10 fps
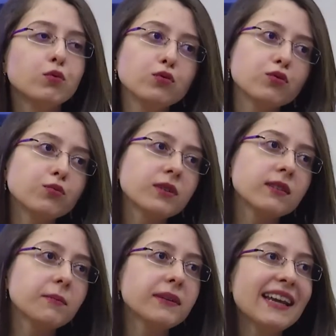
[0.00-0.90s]
Bu
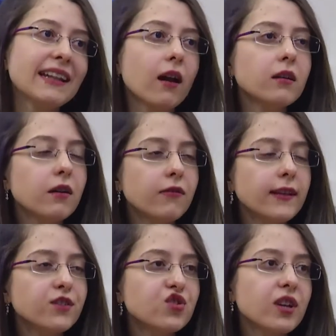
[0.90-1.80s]
durumda da bireyler
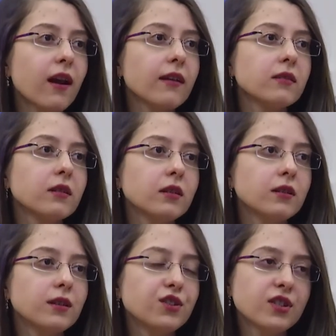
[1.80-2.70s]
kafein içeren
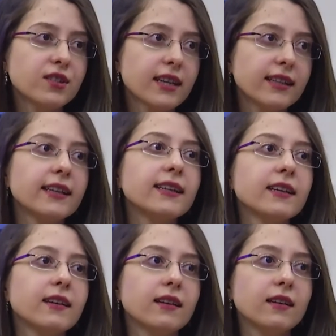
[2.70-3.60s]
e, içecekleri
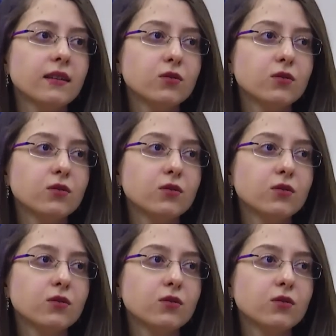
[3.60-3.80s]
e,